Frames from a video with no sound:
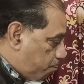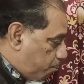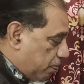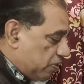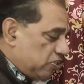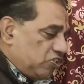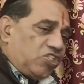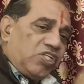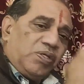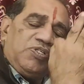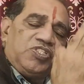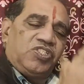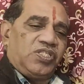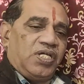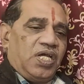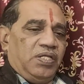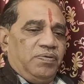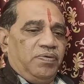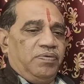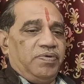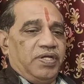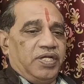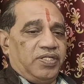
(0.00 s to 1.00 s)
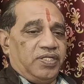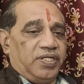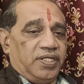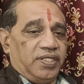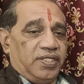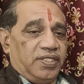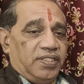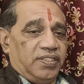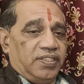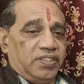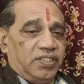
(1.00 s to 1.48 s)
पंचम स्थान में बैठा
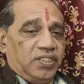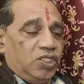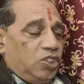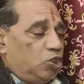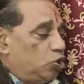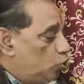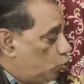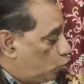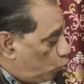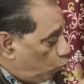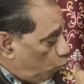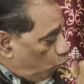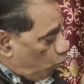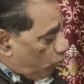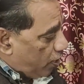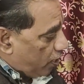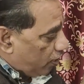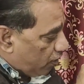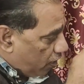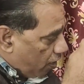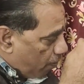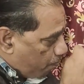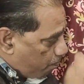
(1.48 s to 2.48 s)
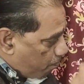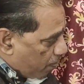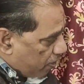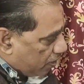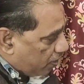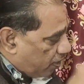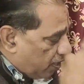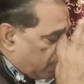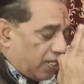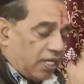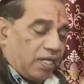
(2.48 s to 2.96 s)
है सूर्य के
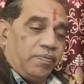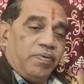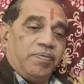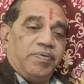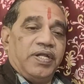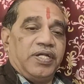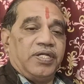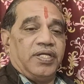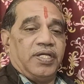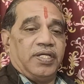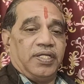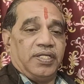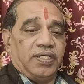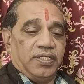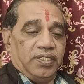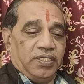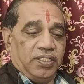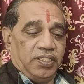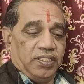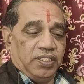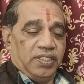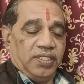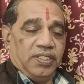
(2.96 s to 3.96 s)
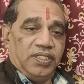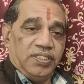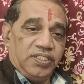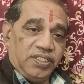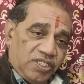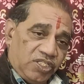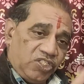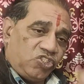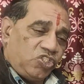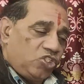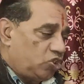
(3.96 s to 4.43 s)
पक्के घर में बैठा है
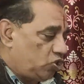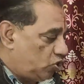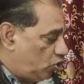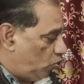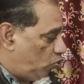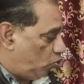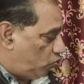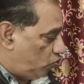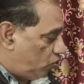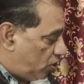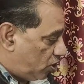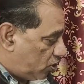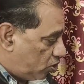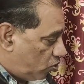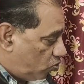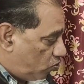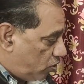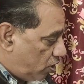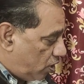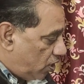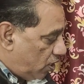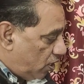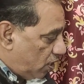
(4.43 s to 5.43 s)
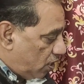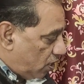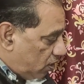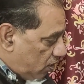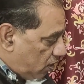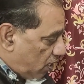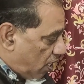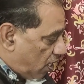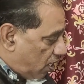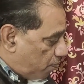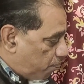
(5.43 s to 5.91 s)
इस स्थिति को देखते हुए
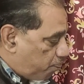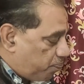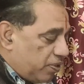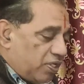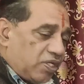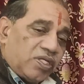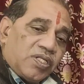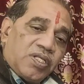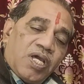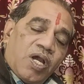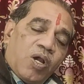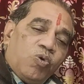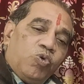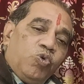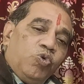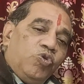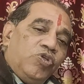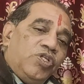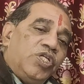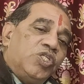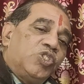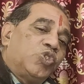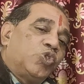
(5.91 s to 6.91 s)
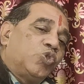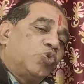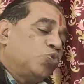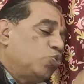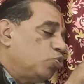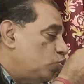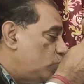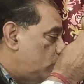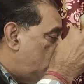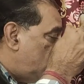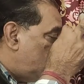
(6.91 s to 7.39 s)
यहाँ पे राहु ने
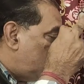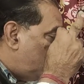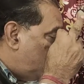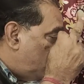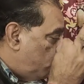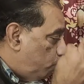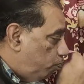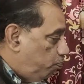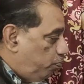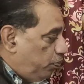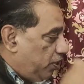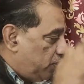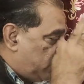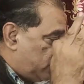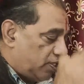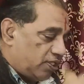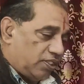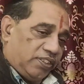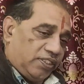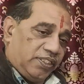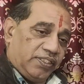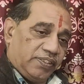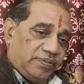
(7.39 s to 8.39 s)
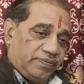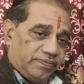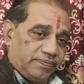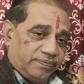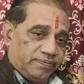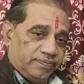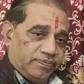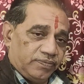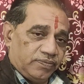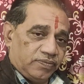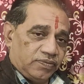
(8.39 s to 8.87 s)
सूर्य को पीड़ित कर दिया
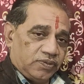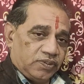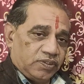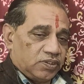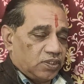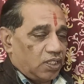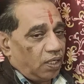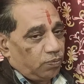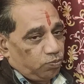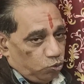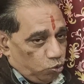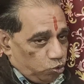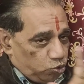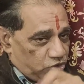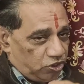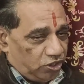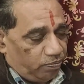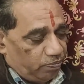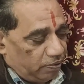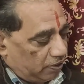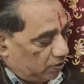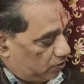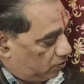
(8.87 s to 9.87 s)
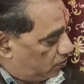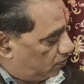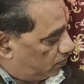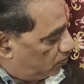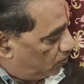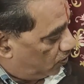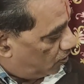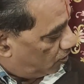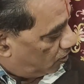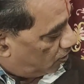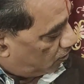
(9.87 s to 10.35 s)
अब दूसरी बात
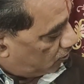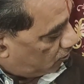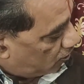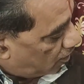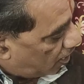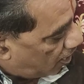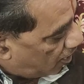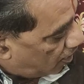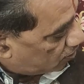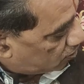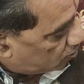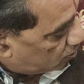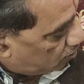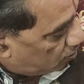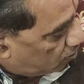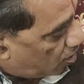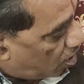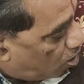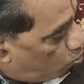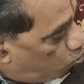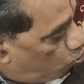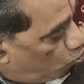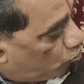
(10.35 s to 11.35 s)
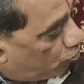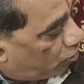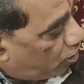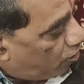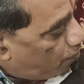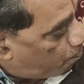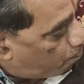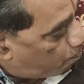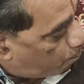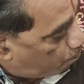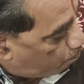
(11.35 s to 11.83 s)
यहां से राहु
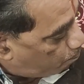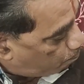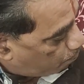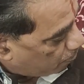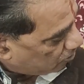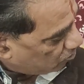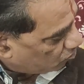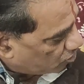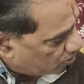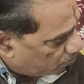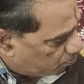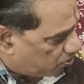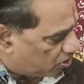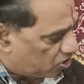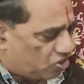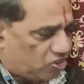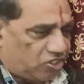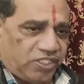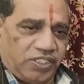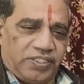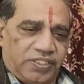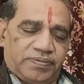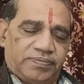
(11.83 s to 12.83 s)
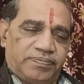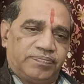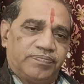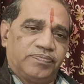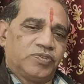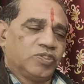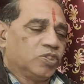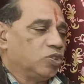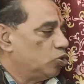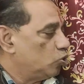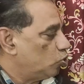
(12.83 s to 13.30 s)
की पंचम दृष्टि
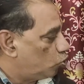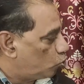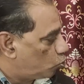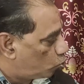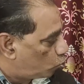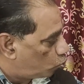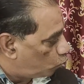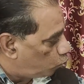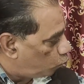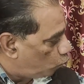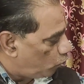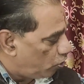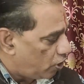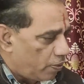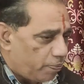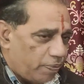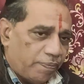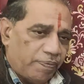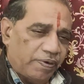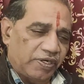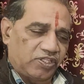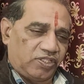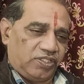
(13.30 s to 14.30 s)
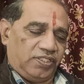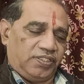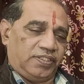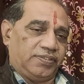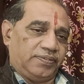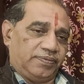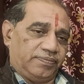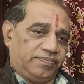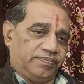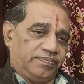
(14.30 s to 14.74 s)
सूर्य पे पड़ती है